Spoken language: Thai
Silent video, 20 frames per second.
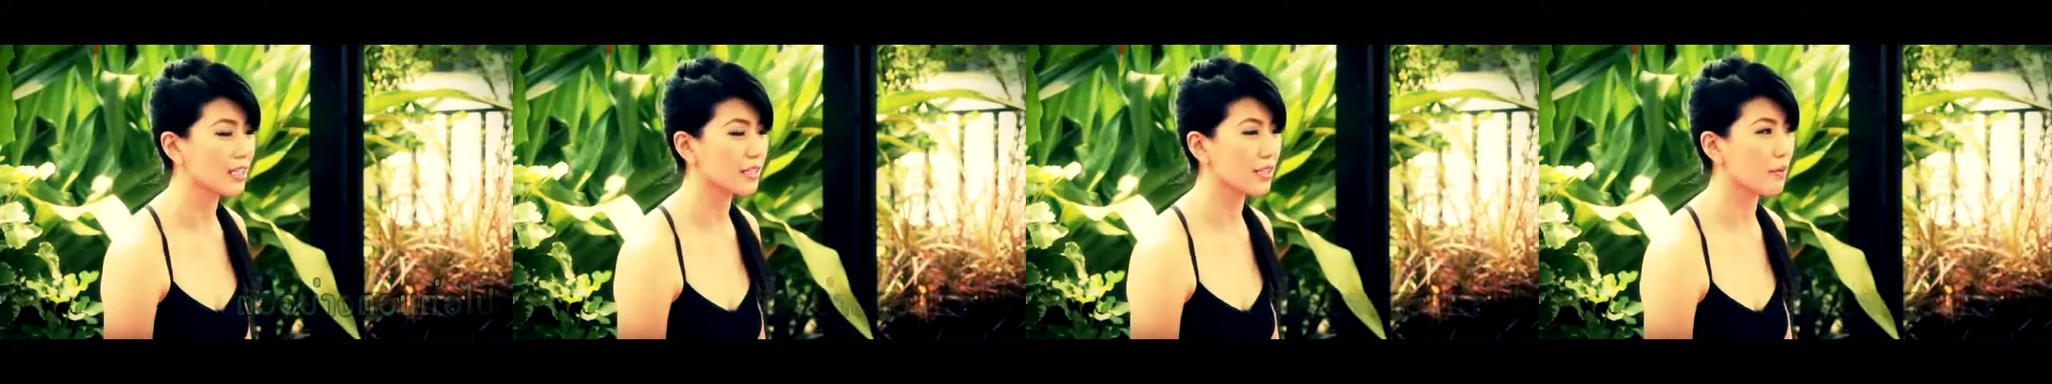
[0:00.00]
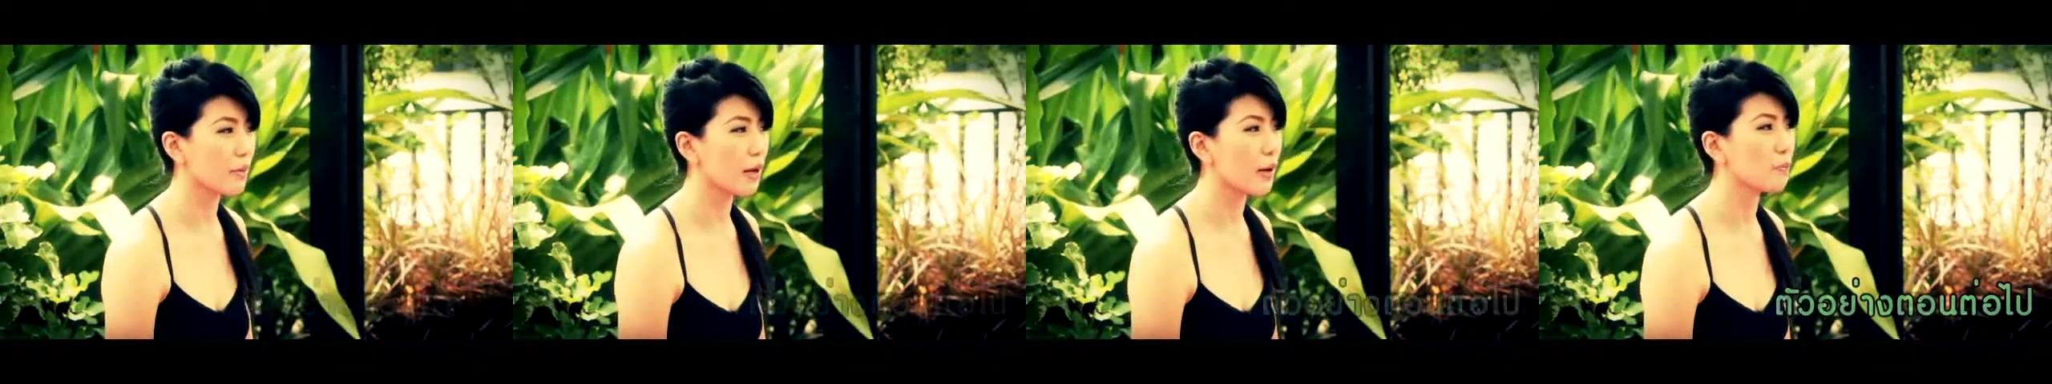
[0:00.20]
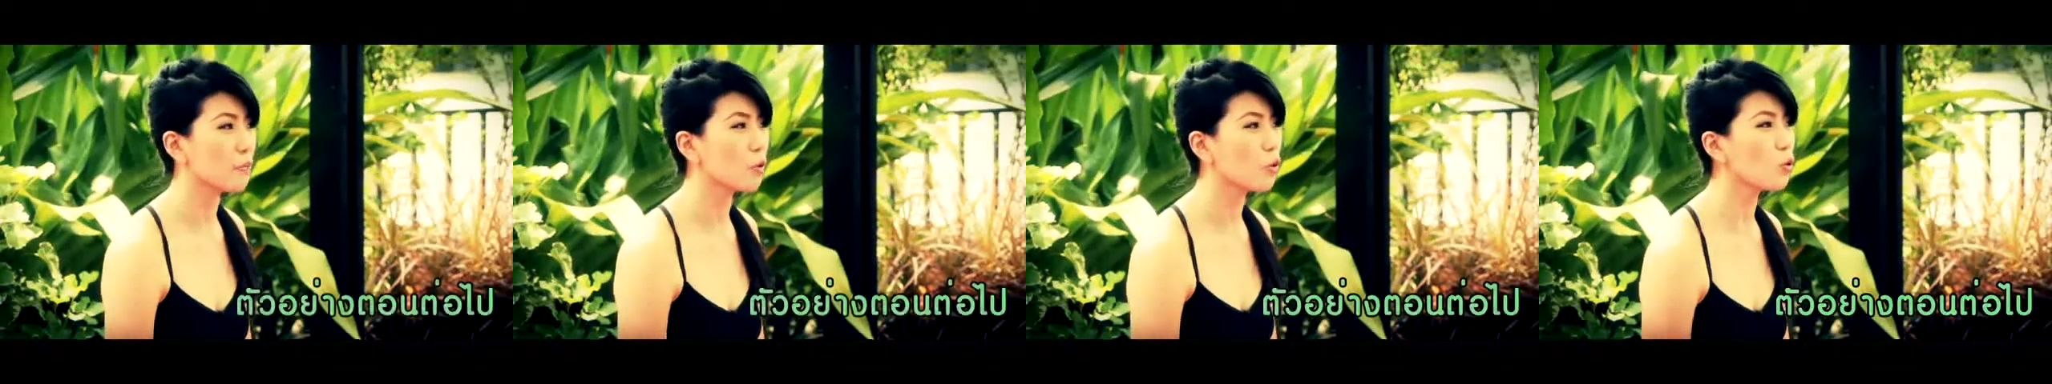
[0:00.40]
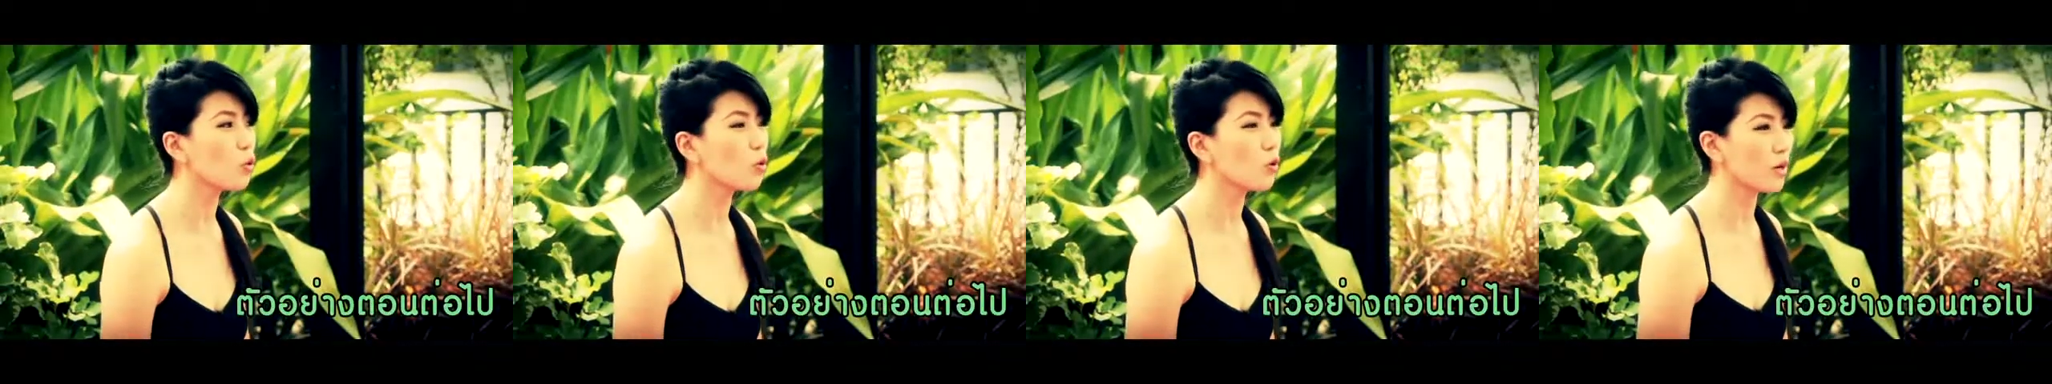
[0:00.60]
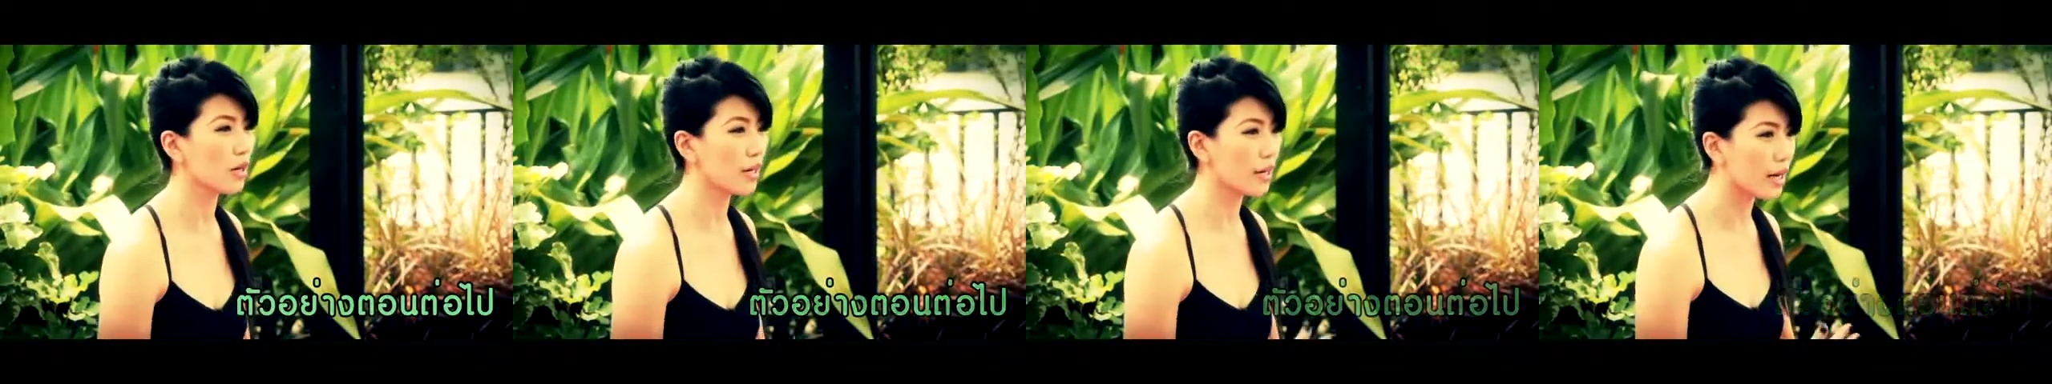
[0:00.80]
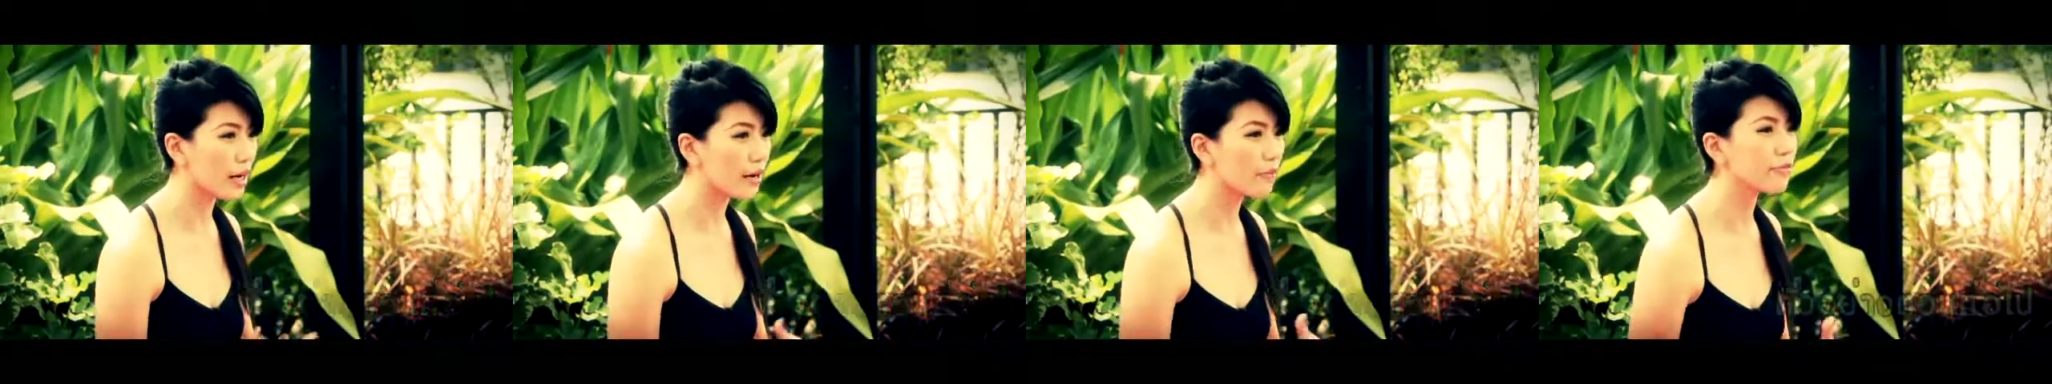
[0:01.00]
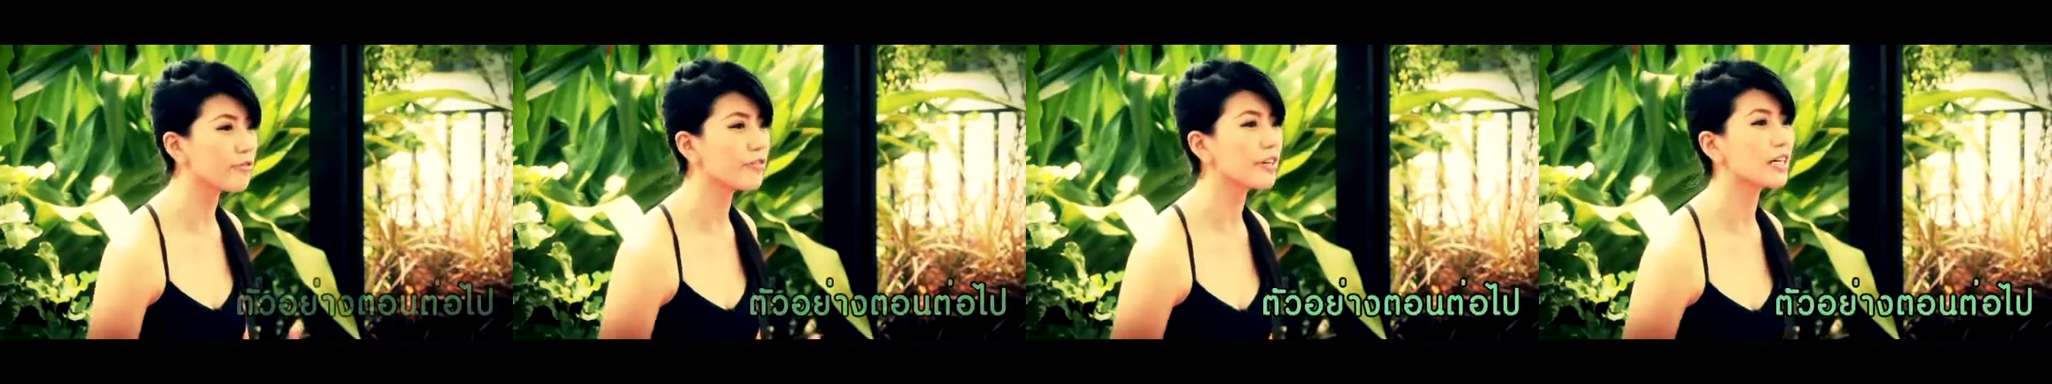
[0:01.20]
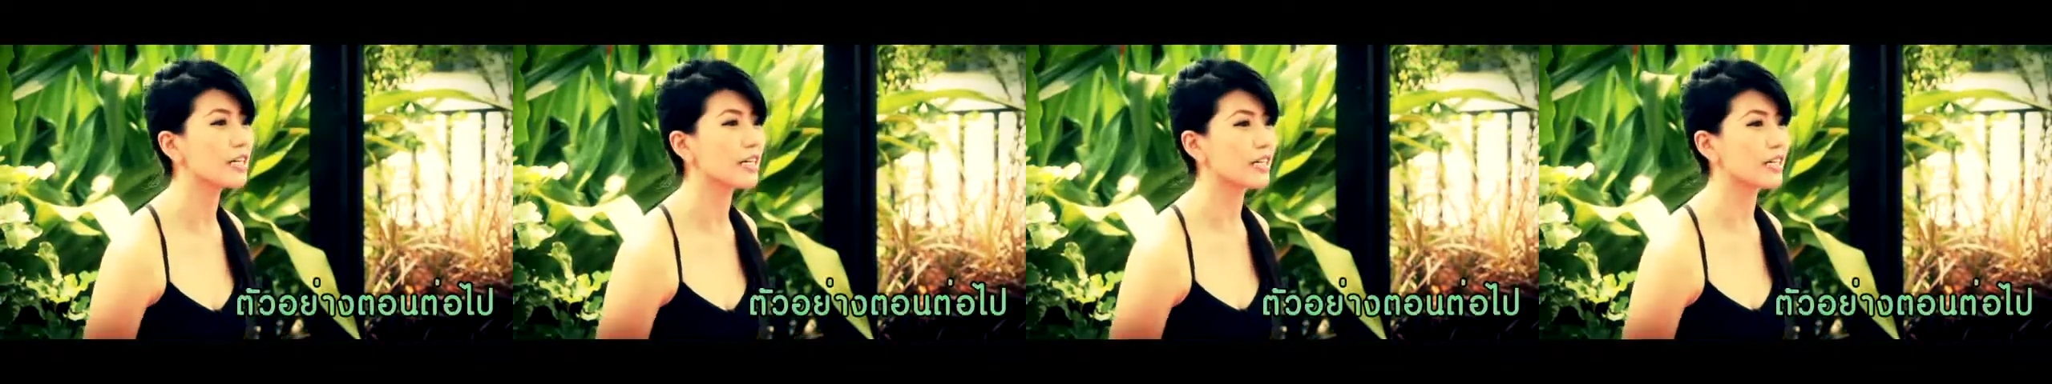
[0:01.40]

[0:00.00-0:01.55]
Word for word: สำหรับผู้เริ่มฝึก